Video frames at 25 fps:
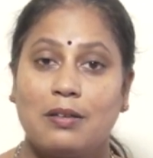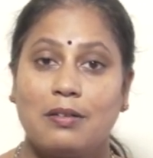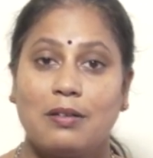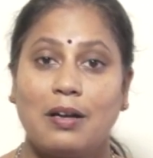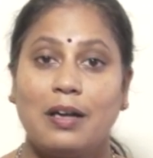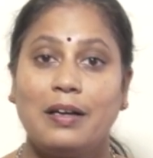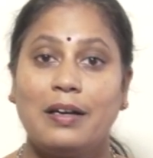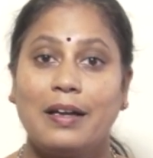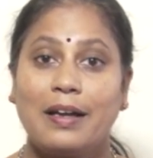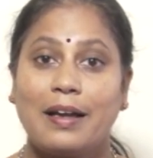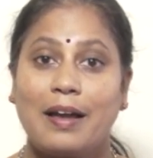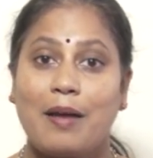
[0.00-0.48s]

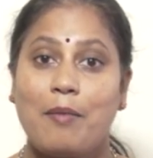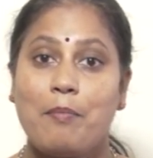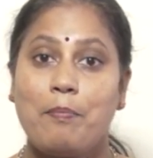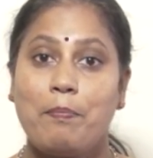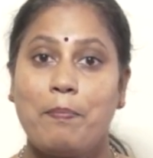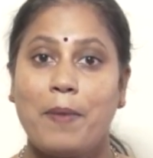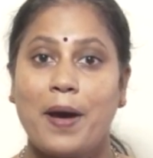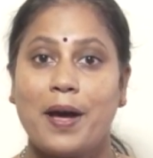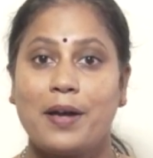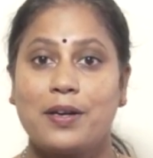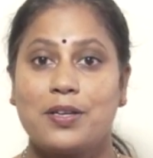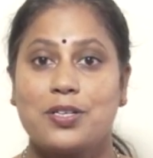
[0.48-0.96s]
అంటే
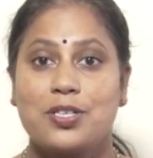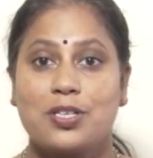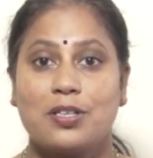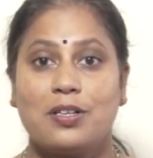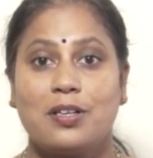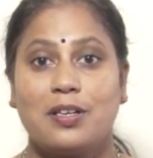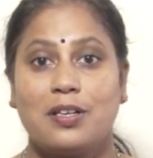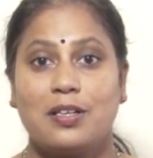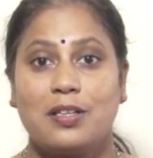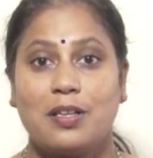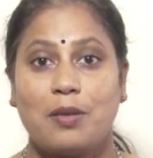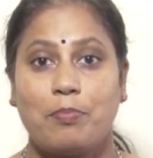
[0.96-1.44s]
కంపారిజన్
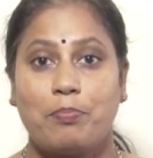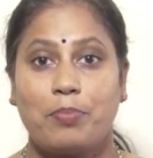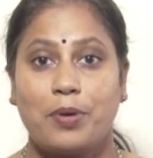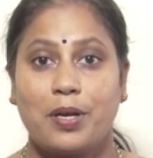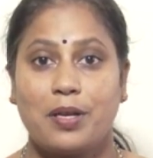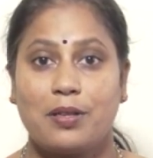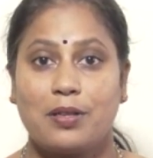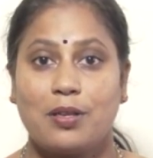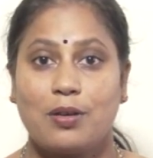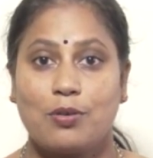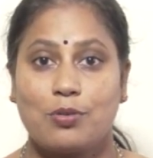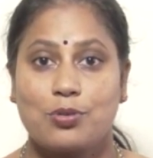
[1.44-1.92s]
అనేది
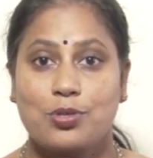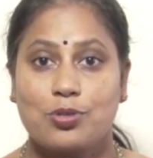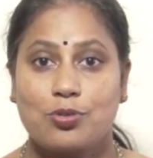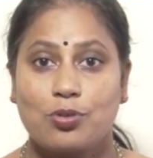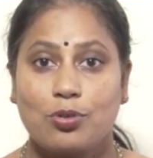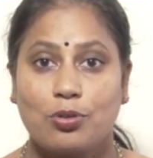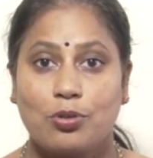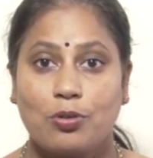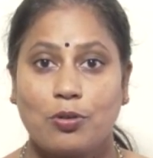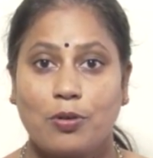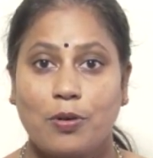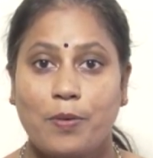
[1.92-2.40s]
ఎప్పుడైతే
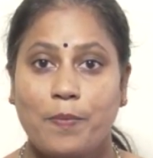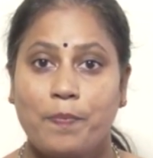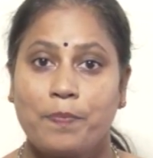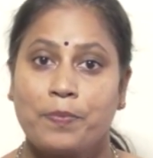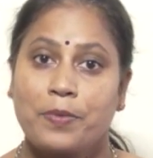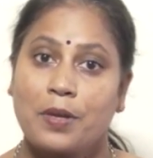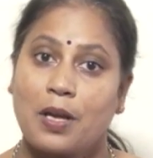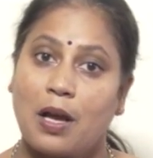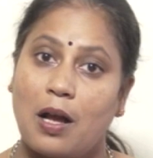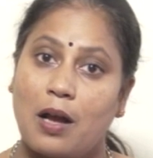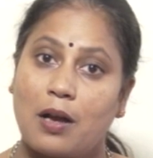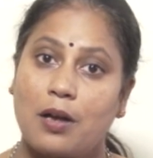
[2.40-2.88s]
వస్తుందో
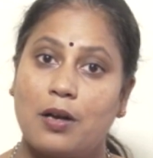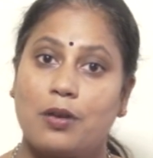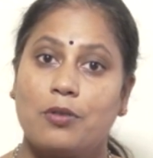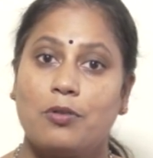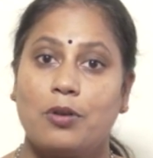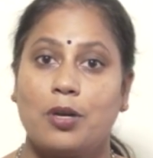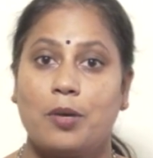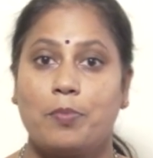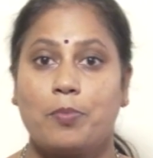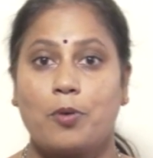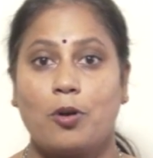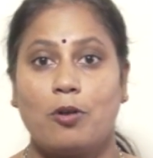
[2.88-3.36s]
అక్కడ
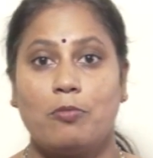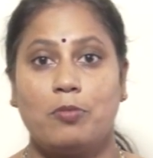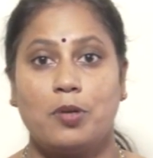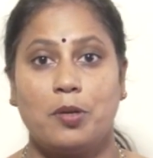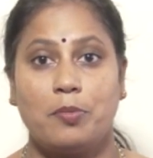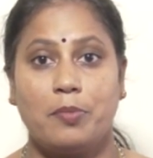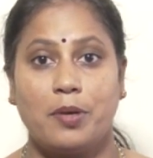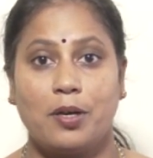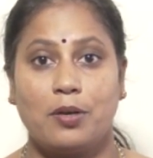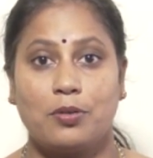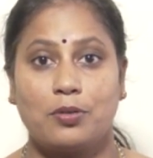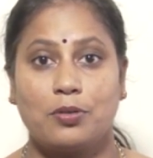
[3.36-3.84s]
కూడా
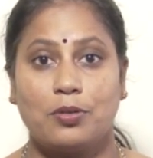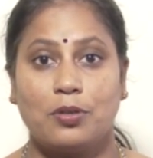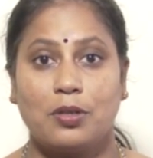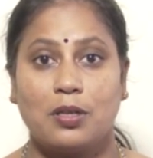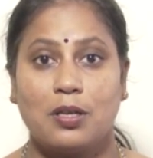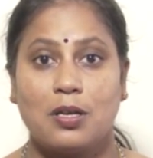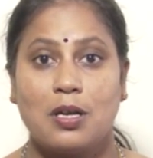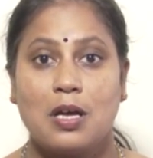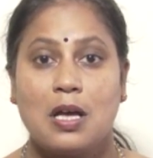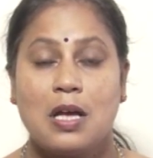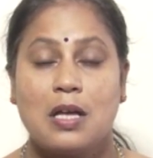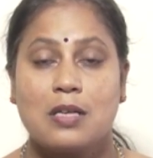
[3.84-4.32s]
ప్రాబ్లమే అవుతుంది
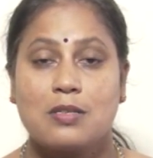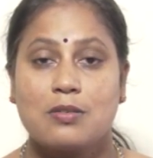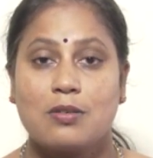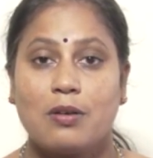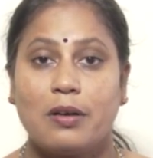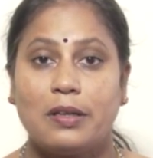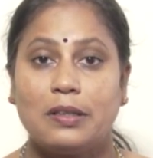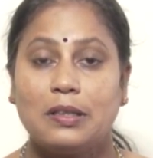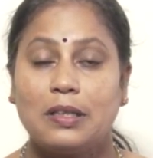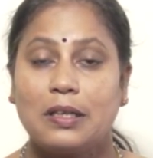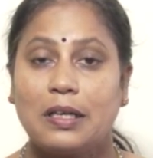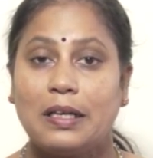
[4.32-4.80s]
సో
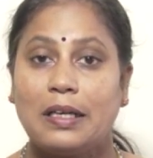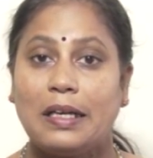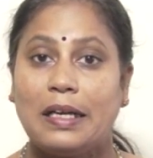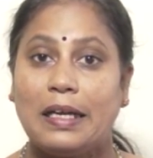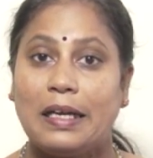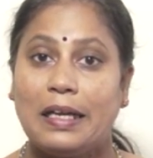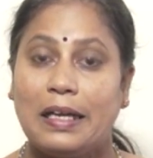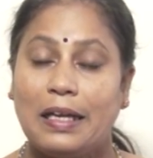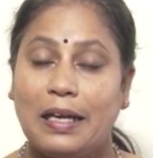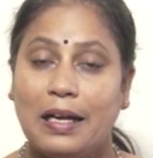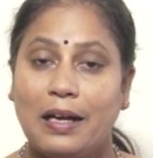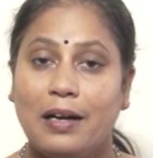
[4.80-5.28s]
అందుకని
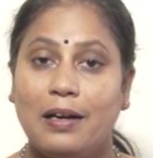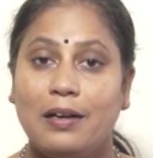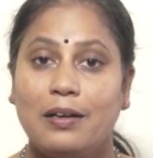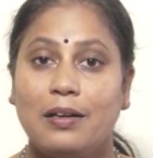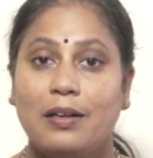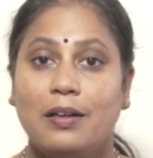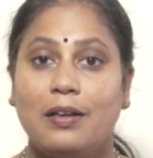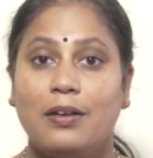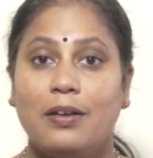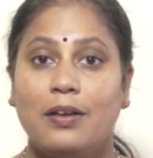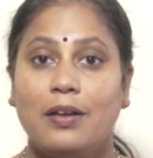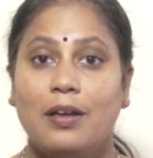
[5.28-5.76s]
ఇలాంటి